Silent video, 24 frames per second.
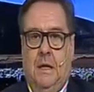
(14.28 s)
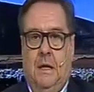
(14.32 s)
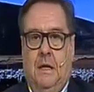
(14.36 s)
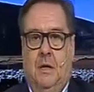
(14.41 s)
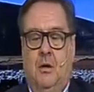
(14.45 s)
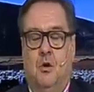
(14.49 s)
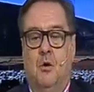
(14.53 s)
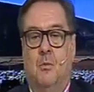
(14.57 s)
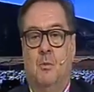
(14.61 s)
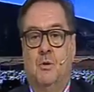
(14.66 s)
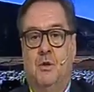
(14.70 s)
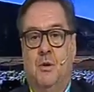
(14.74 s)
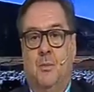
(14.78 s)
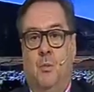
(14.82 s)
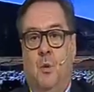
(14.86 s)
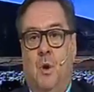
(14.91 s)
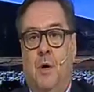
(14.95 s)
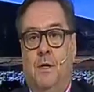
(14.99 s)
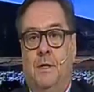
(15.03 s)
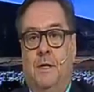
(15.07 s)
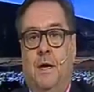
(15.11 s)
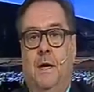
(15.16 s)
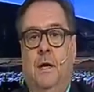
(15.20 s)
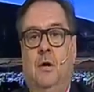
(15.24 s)
y cómo se
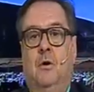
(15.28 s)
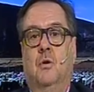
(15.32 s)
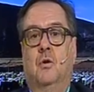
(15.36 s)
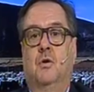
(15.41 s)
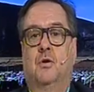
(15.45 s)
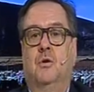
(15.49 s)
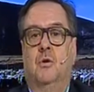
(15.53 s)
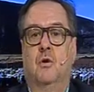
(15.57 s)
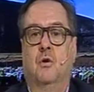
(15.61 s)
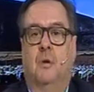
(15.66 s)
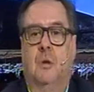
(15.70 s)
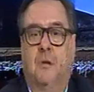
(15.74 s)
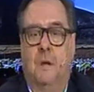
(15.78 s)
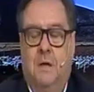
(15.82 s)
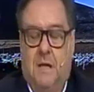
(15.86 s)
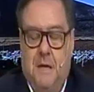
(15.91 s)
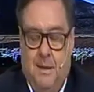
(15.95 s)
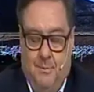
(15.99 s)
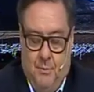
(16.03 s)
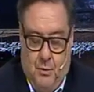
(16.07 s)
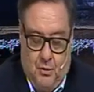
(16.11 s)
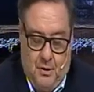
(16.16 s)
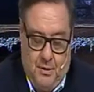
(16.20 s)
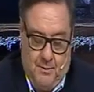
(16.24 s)
puede hacer negocio con el
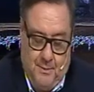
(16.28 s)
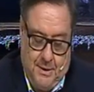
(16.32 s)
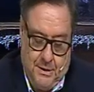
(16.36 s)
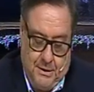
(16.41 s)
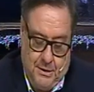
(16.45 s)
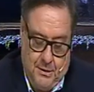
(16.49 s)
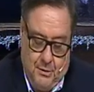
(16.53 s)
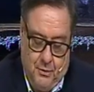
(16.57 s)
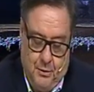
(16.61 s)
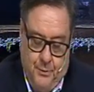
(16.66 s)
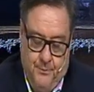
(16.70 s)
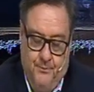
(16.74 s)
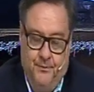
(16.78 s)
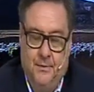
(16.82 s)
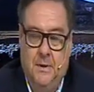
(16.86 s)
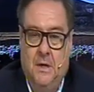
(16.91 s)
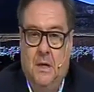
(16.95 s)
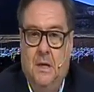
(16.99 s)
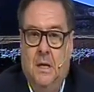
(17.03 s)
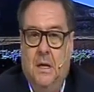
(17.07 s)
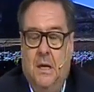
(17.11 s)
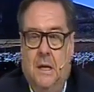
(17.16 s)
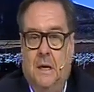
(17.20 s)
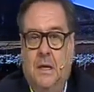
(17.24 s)
cambio climático.
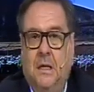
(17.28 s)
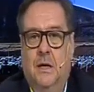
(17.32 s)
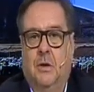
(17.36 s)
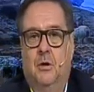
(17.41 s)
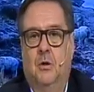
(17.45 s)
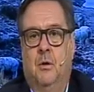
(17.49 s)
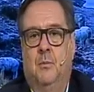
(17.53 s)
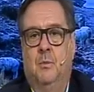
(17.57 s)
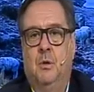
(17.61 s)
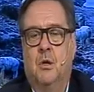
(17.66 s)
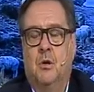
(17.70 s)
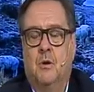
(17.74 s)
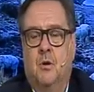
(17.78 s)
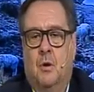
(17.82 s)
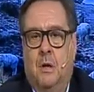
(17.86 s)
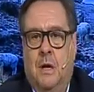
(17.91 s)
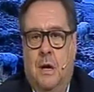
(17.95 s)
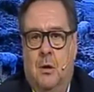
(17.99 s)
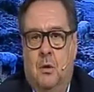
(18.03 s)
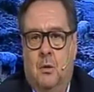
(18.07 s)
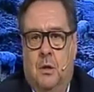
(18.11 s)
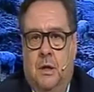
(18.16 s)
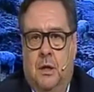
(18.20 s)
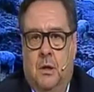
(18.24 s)
Y el domingo,
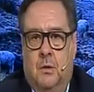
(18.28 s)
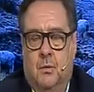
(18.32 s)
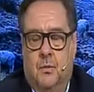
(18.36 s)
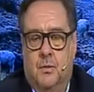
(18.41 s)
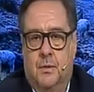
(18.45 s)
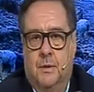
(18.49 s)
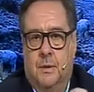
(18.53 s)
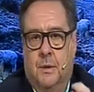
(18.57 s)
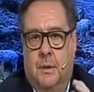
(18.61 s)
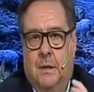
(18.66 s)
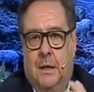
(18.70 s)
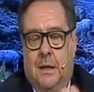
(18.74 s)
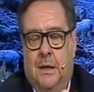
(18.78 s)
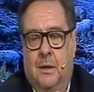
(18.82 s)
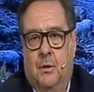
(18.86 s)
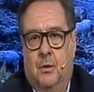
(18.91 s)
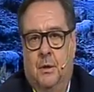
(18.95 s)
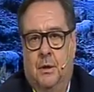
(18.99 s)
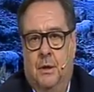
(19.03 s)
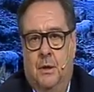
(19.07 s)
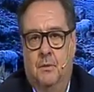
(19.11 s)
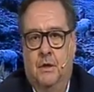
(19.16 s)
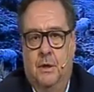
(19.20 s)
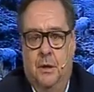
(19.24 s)
Lalo Creus. Lalo
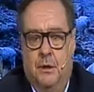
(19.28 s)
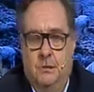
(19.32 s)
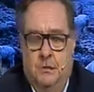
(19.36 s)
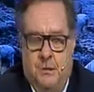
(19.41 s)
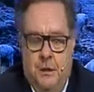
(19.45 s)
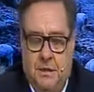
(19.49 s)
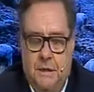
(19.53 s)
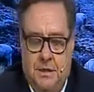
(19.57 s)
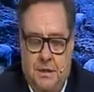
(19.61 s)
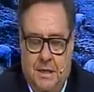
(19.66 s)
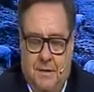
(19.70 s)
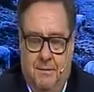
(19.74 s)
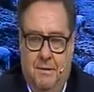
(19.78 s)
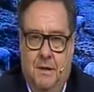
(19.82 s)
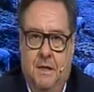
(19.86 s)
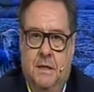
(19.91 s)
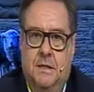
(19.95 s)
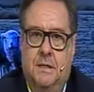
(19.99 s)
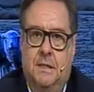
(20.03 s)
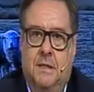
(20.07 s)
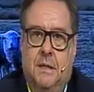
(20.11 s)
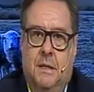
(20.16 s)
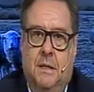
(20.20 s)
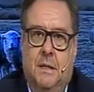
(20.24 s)
Creus, que ustedes saben,
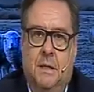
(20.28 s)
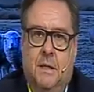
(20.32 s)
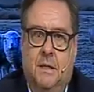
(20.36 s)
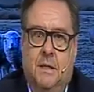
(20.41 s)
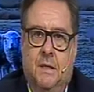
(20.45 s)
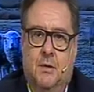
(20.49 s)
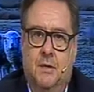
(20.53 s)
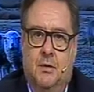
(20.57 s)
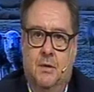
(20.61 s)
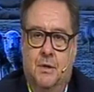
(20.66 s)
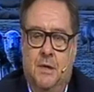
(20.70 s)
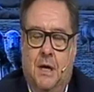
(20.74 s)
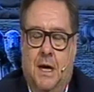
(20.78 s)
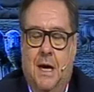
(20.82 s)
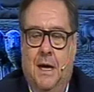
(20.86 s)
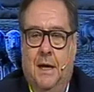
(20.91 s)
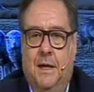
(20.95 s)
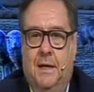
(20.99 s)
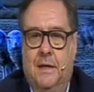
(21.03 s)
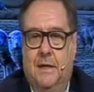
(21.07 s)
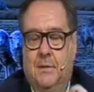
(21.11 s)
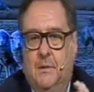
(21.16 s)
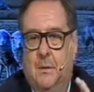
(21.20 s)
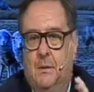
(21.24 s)
es eh, concejal
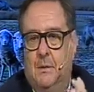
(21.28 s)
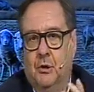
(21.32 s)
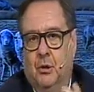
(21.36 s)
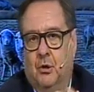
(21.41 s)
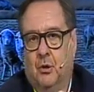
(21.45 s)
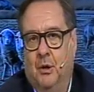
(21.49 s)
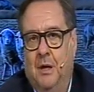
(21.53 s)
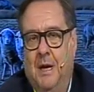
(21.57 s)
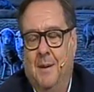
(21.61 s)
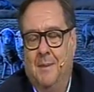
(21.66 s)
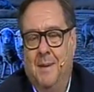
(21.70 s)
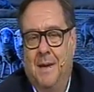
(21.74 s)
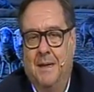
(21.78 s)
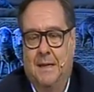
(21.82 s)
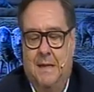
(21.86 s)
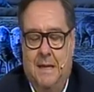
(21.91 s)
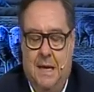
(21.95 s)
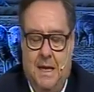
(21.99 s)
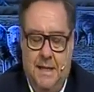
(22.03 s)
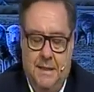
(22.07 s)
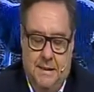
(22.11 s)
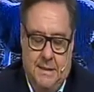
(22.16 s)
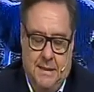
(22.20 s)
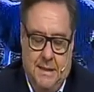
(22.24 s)
en este momento de la
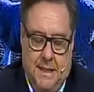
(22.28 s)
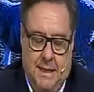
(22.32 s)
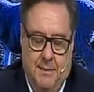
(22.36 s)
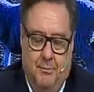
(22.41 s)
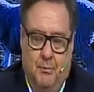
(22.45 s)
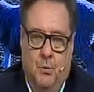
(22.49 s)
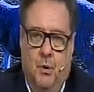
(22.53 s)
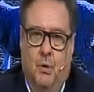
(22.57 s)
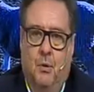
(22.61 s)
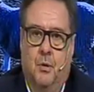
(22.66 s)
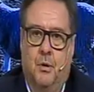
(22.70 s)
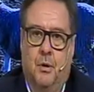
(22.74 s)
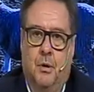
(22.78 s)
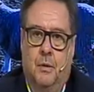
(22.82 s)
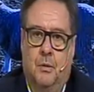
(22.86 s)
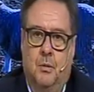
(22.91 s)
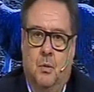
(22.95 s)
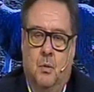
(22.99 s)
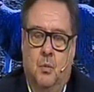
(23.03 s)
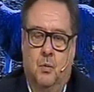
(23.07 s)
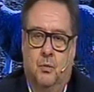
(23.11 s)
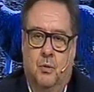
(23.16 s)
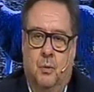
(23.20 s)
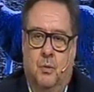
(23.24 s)
matanza por
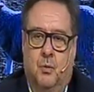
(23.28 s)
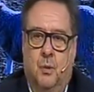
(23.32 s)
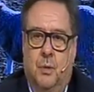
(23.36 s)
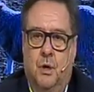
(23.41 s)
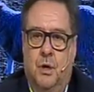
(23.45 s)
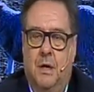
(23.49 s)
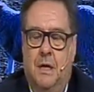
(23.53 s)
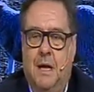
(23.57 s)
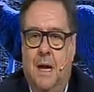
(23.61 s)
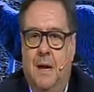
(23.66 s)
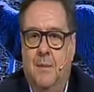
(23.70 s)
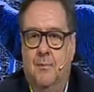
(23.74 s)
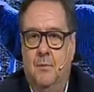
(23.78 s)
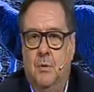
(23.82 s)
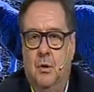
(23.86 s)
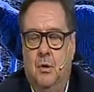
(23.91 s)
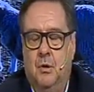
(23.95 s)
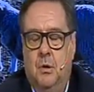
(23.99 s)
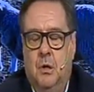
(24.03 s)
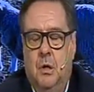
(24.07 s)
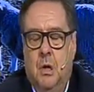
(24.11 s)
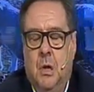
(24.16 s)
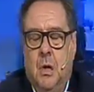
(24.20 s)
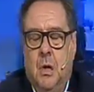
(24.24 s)
Juntos por el Cambio